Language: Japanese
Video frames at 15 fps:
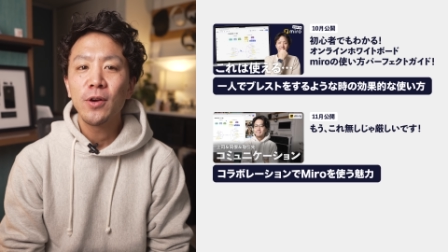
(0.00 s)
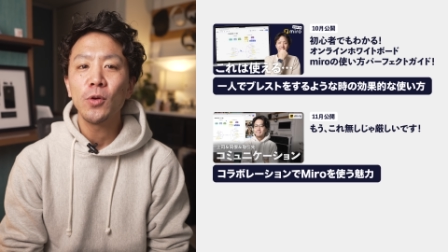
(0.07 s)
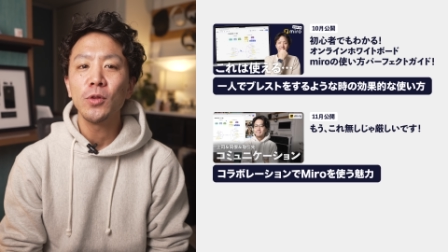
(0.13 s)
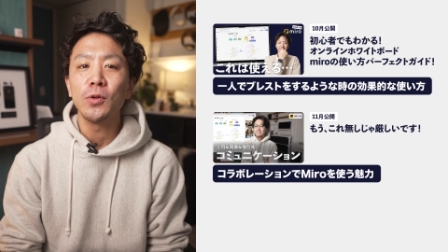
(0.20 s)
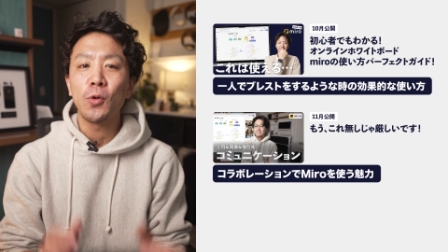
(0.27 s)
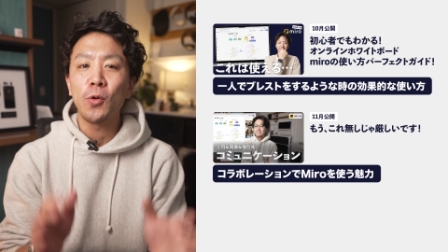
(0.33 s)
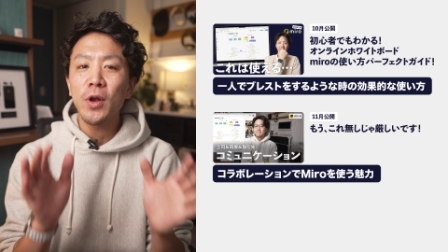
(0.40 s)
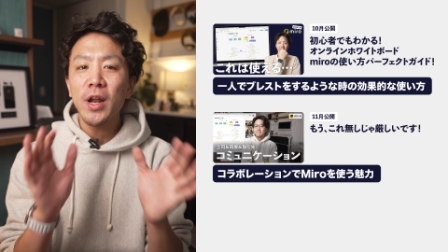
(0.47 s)

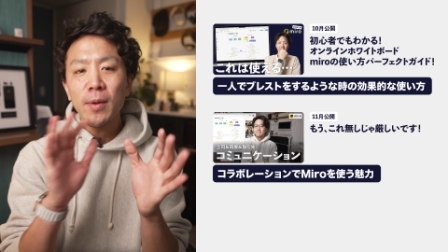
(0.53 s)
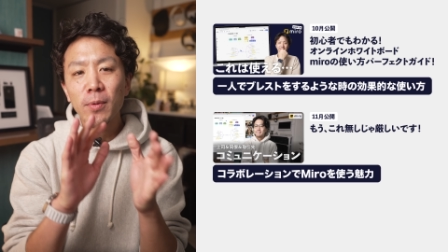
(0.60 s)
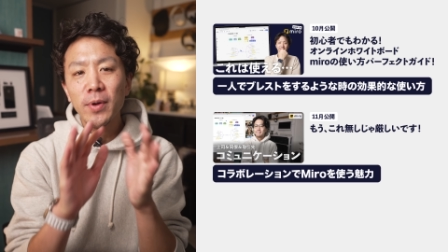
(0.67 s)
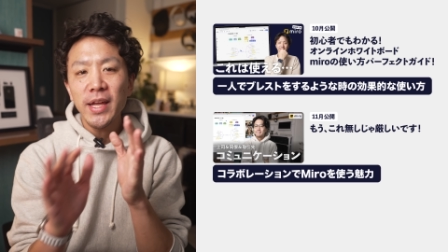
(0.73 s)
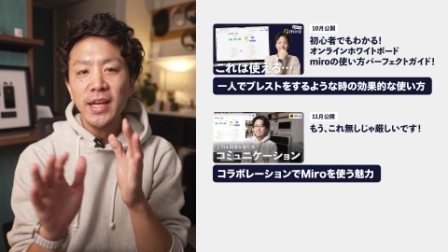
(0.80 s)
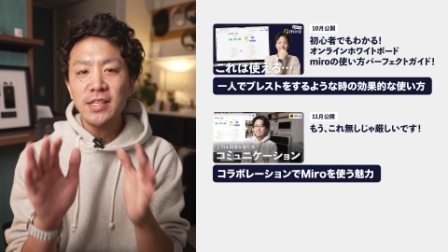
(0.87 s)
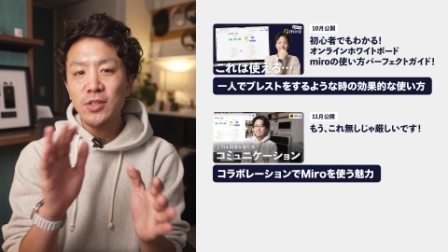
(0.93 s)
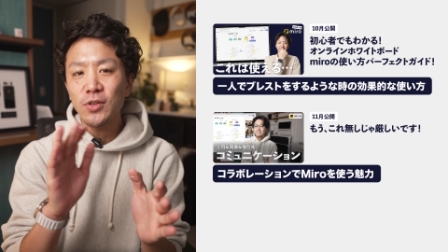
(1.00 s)
今度
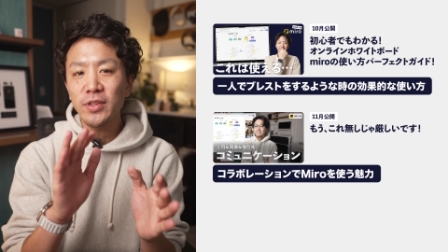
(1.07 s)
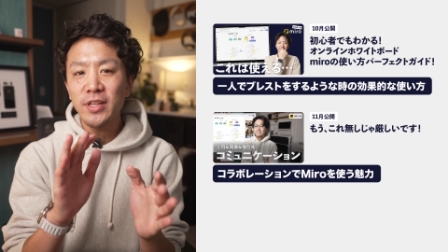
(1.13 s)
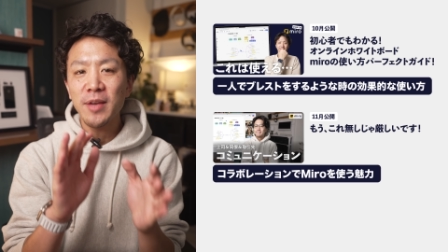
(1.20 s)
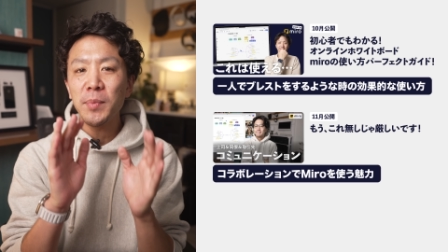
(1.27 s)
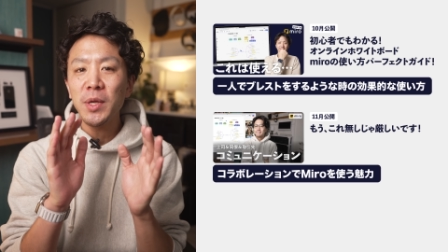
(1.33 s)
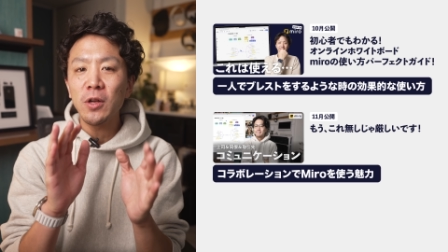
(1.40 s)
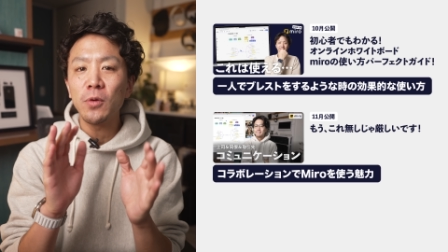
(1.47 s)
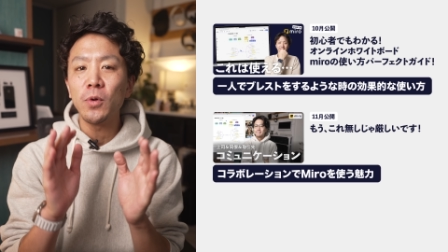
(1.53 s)
コラボレーションで
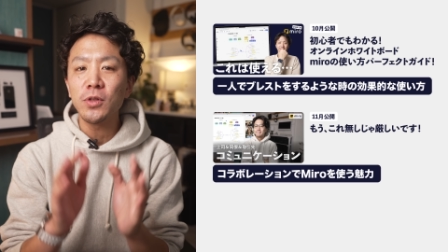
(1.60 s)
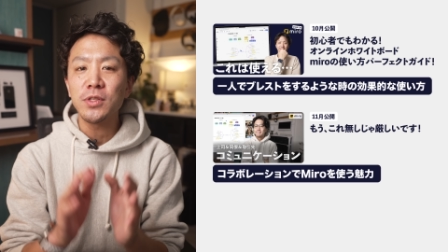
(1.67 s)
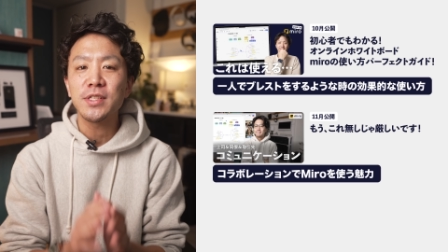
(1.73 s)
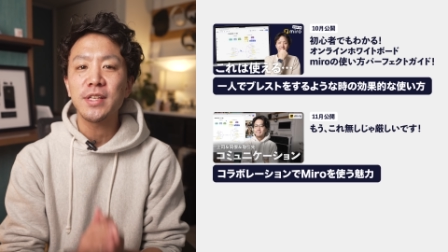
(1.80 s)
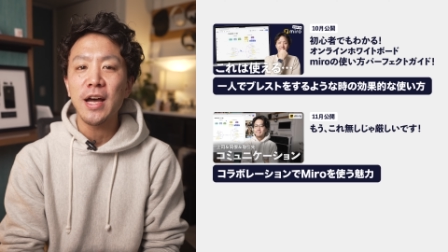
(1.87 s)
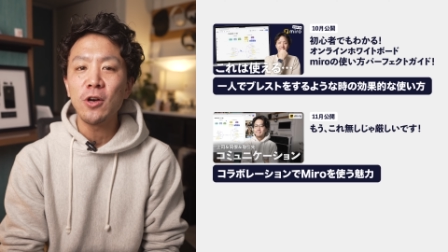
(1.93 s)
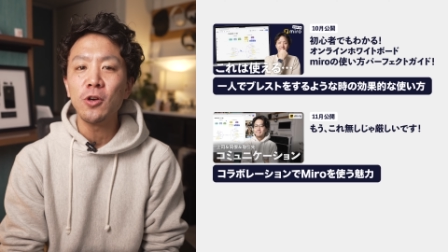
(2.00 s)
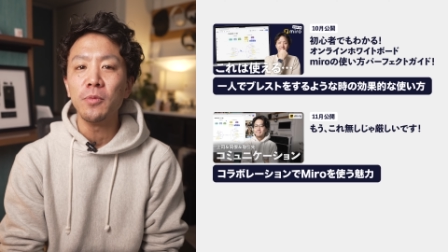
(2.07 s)
ミロを
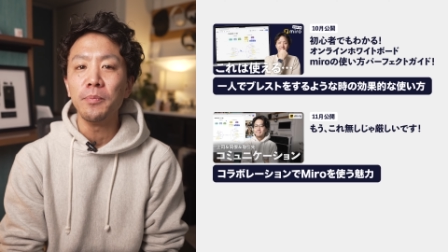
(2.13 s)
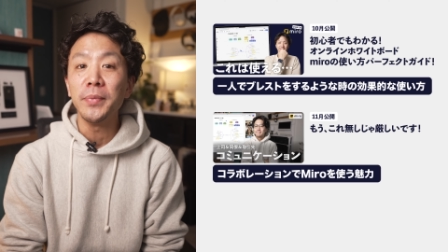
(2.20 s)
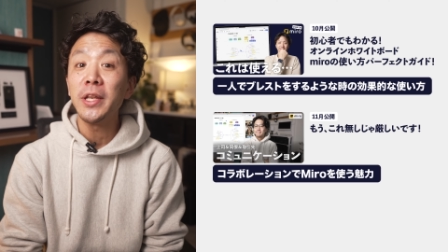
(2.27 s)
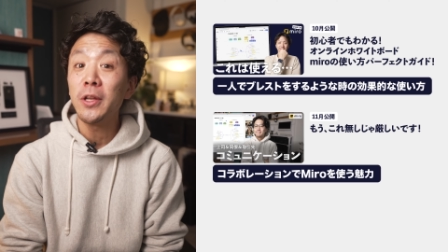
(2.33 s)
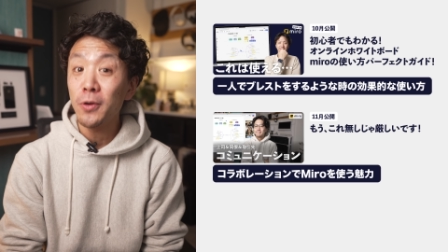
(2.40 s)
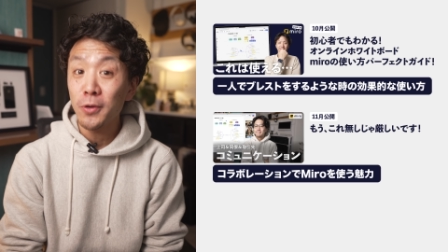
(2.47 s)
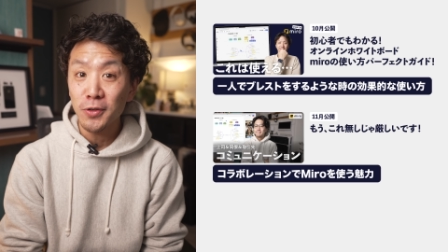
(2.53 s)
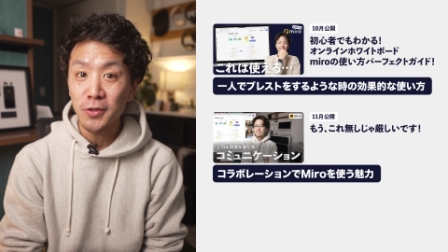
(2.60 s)
使う魅
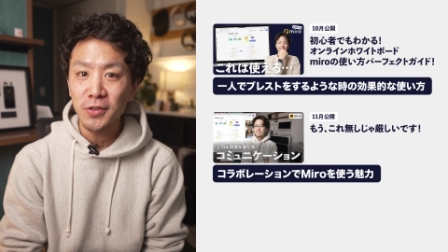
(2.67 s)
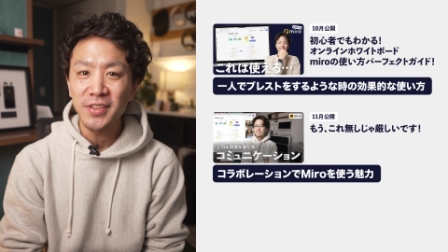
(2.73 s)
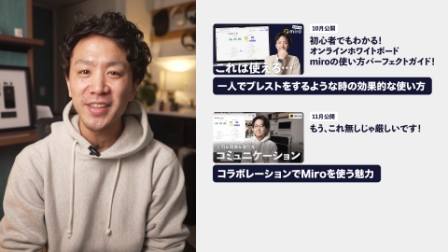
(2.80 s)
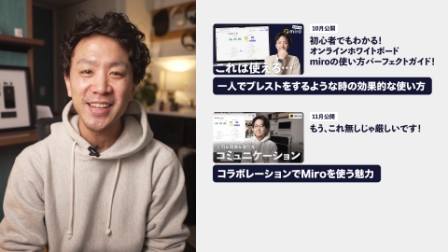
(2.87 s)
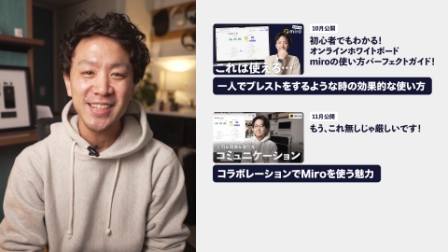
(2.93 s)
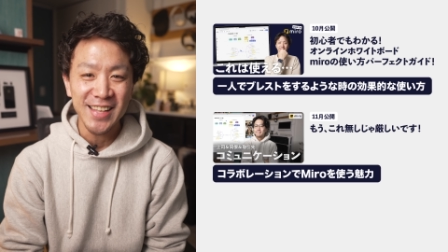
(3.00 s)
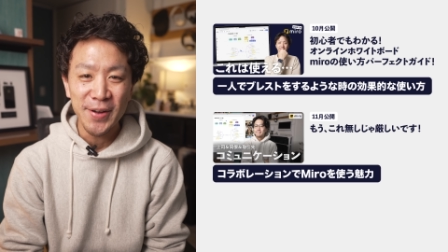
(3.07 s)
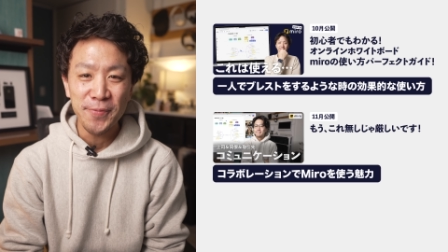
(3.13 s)
力
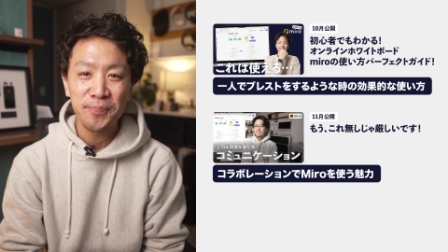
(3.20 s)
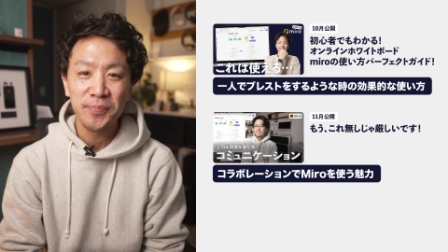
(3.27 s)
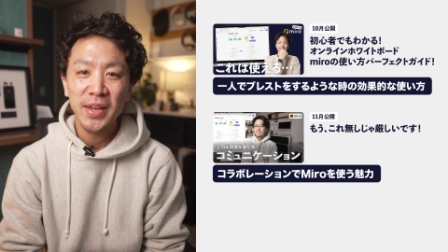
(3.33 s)
でした